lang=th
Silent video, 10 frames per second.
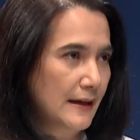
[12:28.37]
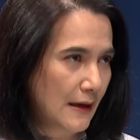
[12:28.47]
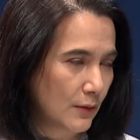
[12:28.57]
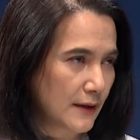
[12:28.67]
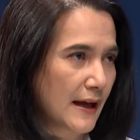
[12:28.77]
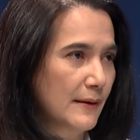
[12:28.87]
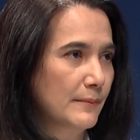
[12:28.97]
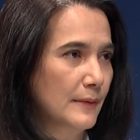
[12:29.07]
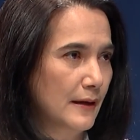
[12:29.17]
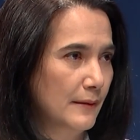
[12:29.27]
เราก็
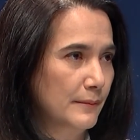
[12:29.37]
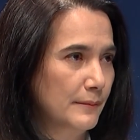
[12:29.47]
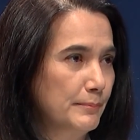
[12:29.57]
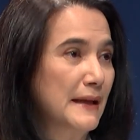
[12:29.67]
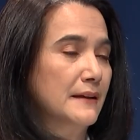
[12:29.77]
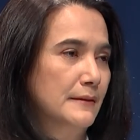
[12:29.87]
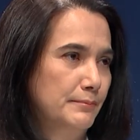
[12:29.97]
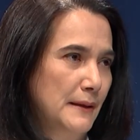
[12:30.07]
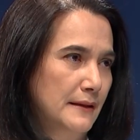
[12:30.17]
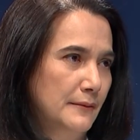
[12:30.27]
ทำปิด
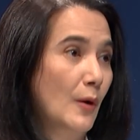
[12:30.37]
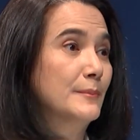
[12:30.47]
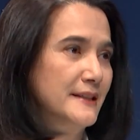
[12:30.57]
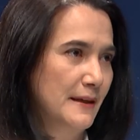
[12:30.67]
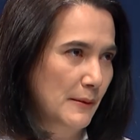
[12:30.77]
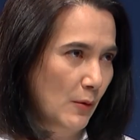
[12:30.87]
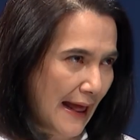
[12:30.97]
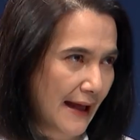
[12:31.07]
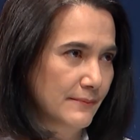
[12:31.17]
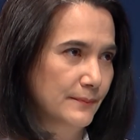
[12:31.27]
ปิดความเสี่ยงไปหมดละ